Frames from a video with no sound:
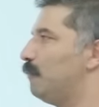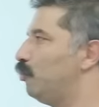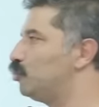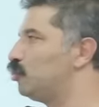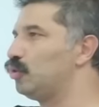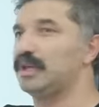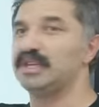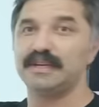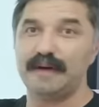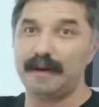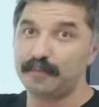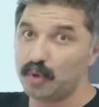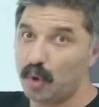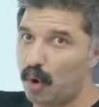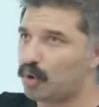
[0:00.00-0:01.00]
Burada ona
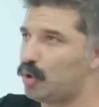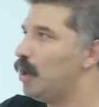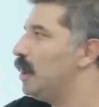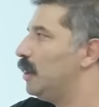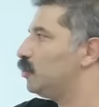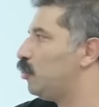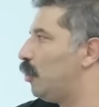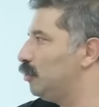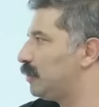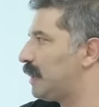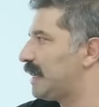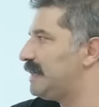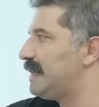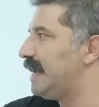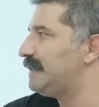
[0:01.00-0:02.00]
cevap yok. Doğal
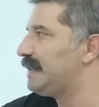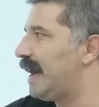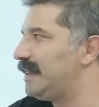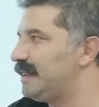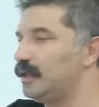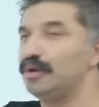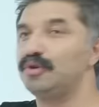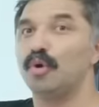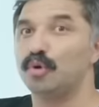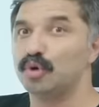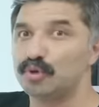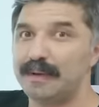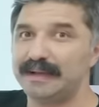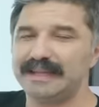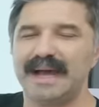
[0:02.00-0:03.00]
olarak neyden?
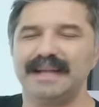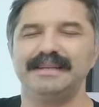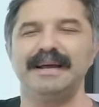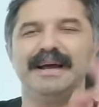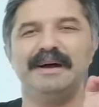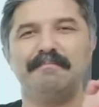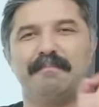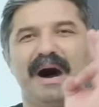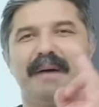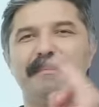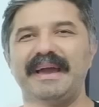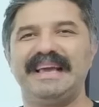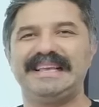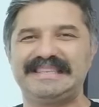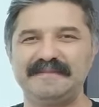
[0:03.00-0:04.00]
Görüşmeden.
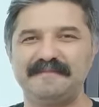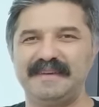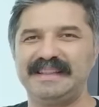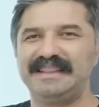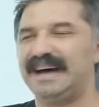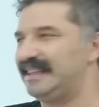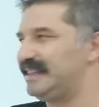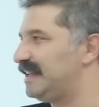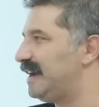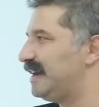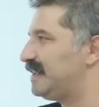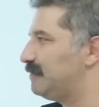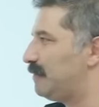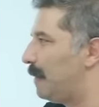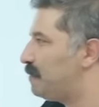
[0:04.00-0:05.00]
Mame isim fiil danden
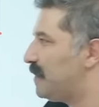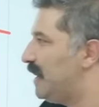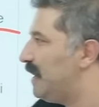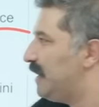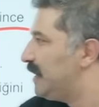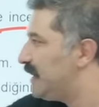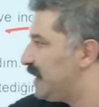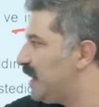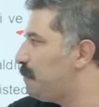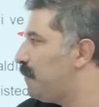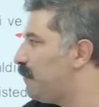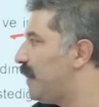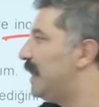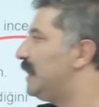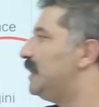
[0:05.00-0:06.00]
ayrılma
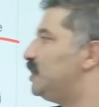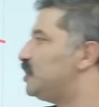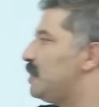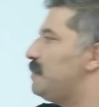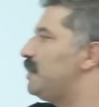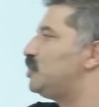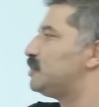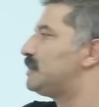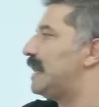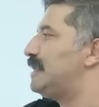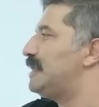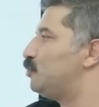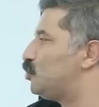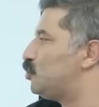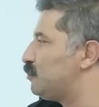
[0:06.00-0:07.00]
ip ve ince bir
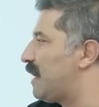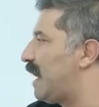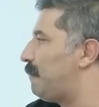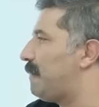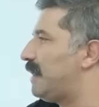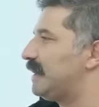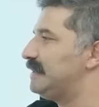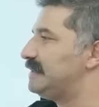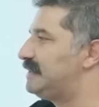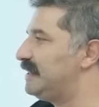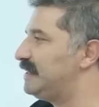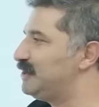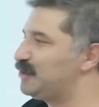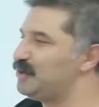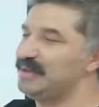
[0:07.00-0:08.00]
çıtayla uçurtma yapmak
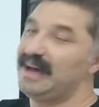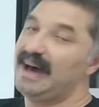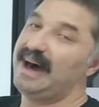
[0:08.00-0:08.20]
istediğini söyledi.